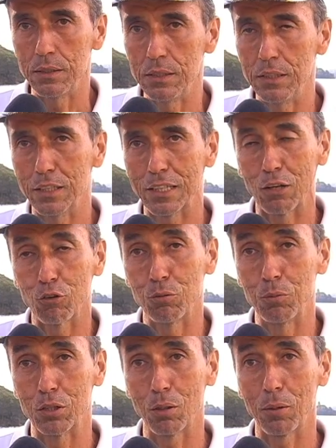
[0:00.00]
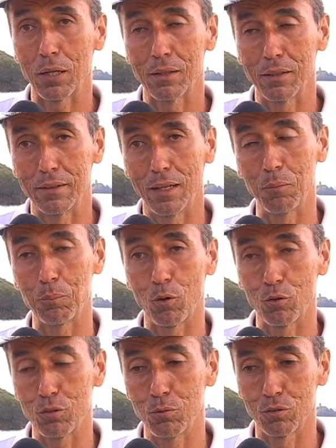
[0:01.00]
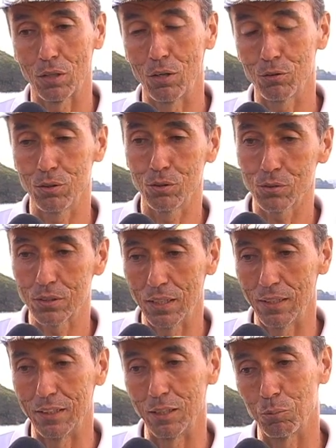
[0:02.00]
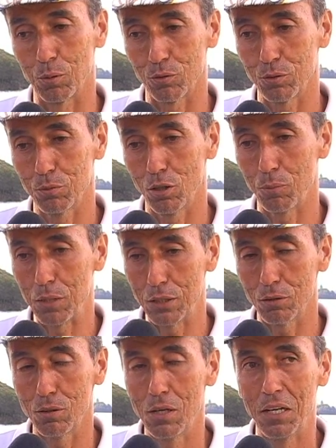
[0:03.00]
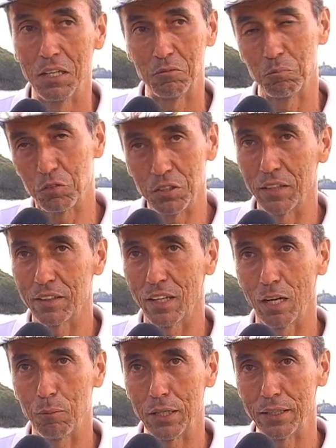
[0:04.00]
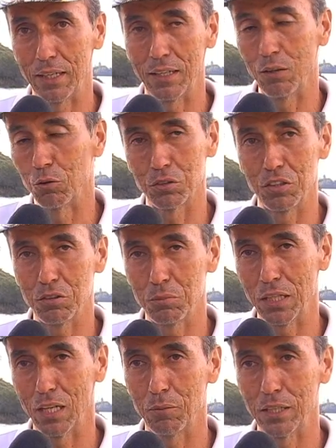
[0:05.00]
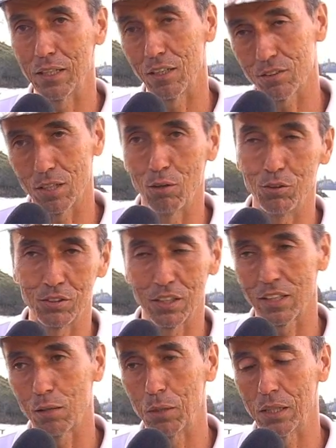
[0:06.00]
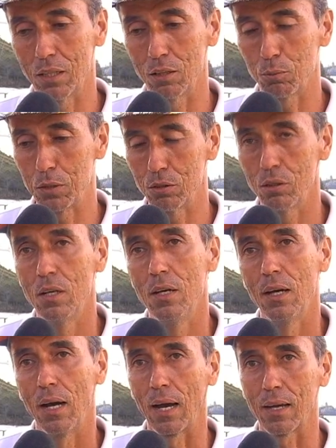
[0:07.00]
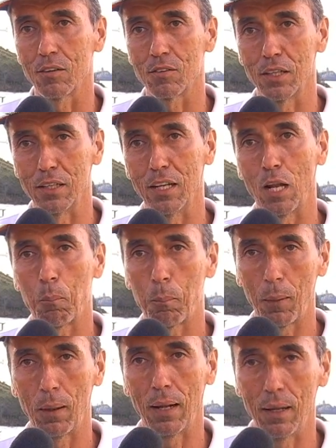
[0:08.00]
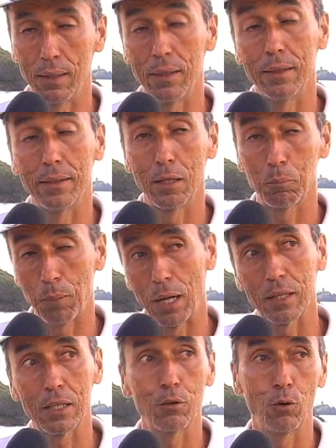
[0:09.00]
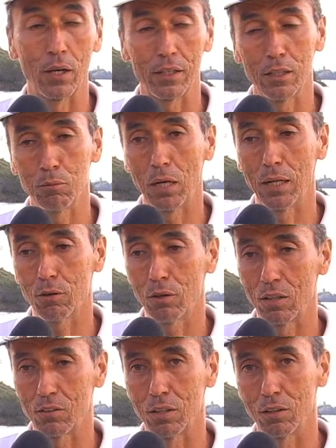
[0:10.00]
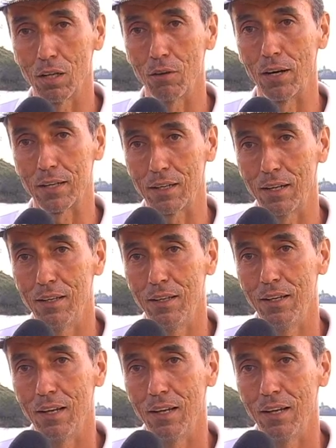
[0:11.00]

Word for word: Y que los invito a partir del próximo sábado, si Dios quiere, y el próximo domingo 7 de la mañana o 6 y media de la mañana el sábado y 7 de la mañana el domingo a que estén en, la en el parque o aquí en el malecón haciéndole barra